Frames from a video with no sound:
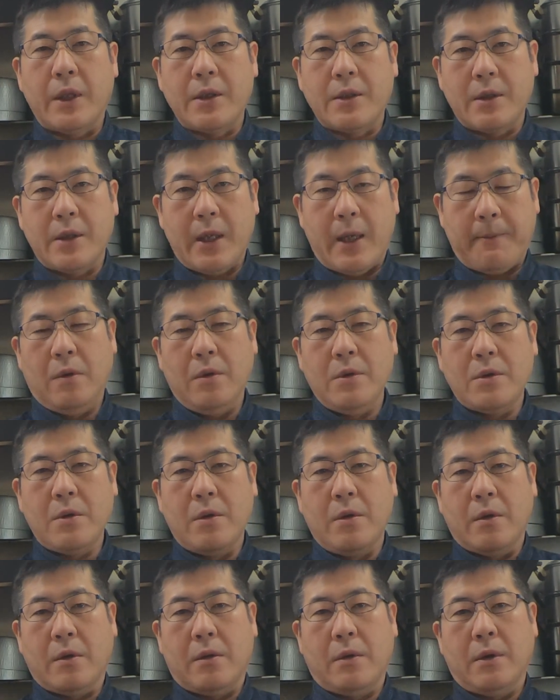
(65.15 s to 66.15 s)
ですね
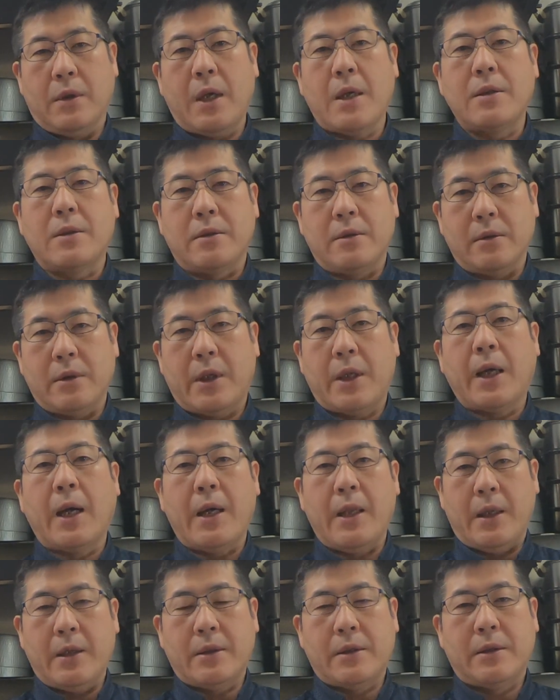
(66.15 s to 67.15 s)
オゾンをこう出す機
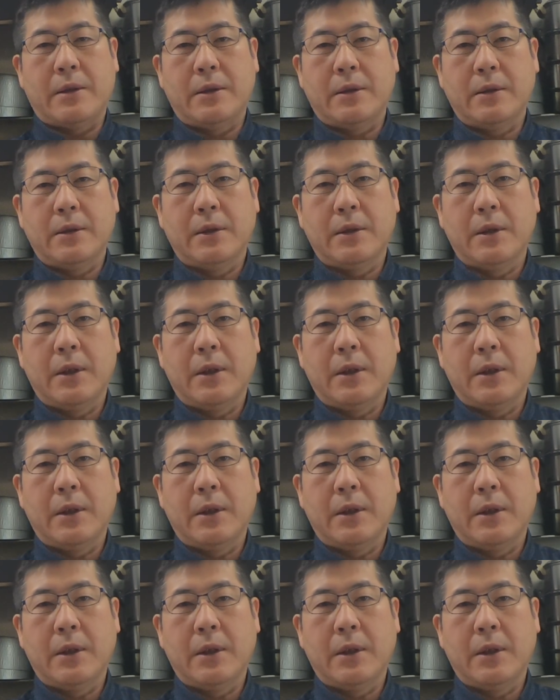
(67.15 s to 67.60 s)
械です